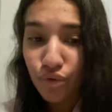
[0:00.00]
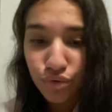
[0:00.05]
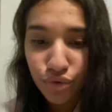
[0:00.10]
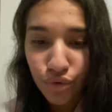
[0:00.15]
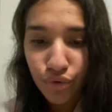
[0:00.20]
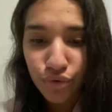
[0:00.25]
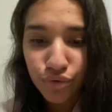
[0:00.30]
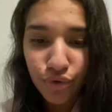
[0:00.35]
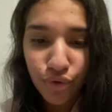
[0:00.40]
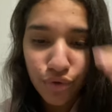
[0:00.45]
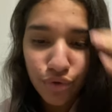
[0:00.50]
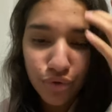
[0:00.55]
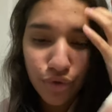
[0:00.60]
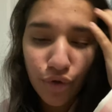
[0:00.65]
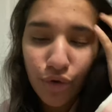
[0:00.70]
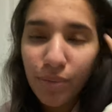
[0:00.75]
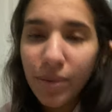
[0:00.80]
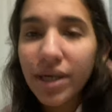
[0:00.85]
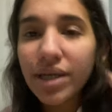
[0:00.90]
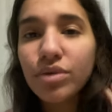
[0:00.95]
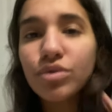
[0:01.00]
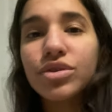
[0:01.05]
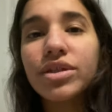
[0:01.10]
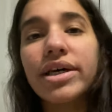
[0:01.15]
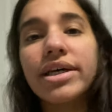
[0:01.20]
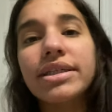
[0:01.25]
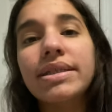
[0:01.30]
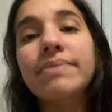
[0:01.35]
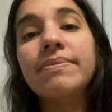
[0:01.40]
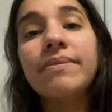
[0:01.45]
todo, todo, todo, para que
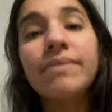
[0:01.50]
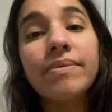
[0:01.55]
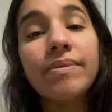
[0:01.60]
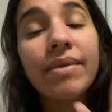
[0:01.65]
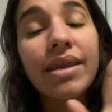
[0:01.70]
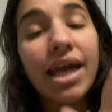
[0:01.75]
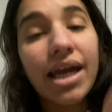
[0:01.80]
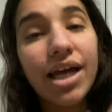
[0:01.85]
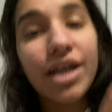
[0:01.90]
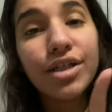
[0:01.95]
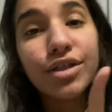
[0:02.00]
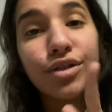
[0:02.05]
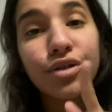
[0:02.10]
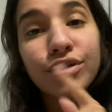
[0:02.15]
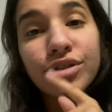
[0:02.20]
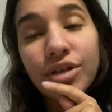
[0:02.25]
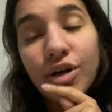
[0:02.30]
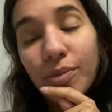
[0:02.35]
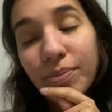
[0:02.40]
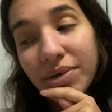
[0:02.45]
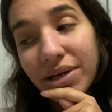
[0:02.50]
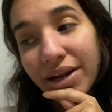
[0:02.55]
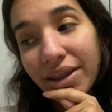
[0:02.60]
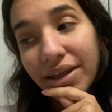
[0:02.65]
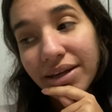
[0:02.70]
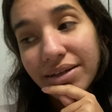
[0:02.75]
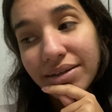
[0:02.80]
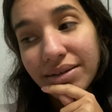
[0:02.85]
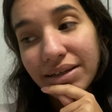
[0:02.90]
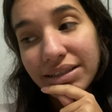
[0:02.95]
ustedes no se lo
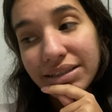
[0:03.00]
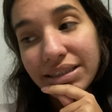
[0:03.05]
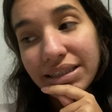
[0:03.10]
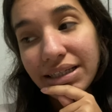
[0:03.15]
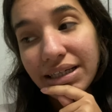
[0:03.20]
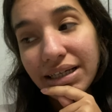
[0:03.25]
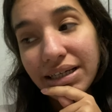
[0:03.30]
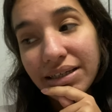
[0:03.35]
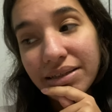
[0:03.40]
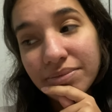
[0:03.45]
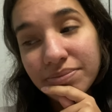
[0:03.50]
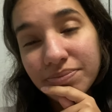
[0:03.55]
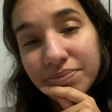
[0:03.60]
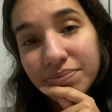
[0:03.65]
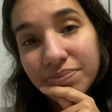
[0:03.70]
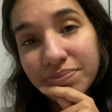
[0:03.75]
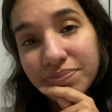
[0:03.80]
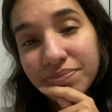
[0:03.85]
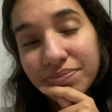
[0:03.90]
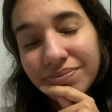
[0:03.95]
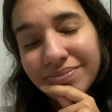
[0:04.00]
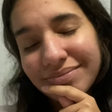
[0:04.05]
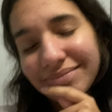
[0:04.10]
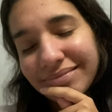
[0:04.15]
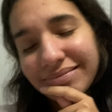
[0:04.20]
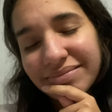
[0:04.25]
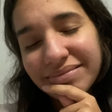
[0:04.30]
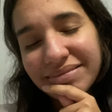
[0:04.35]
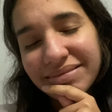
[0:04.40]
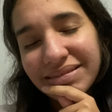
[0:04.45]
pierdan. Así que,
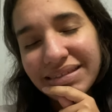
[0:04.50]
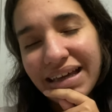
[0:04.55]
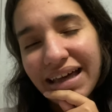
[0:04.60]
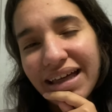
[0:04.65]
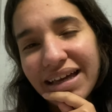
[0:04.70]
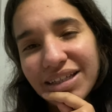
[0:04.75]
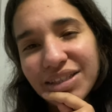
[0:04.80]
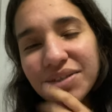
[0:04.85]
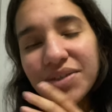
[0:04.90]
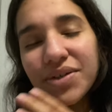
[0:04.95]
nada, eso.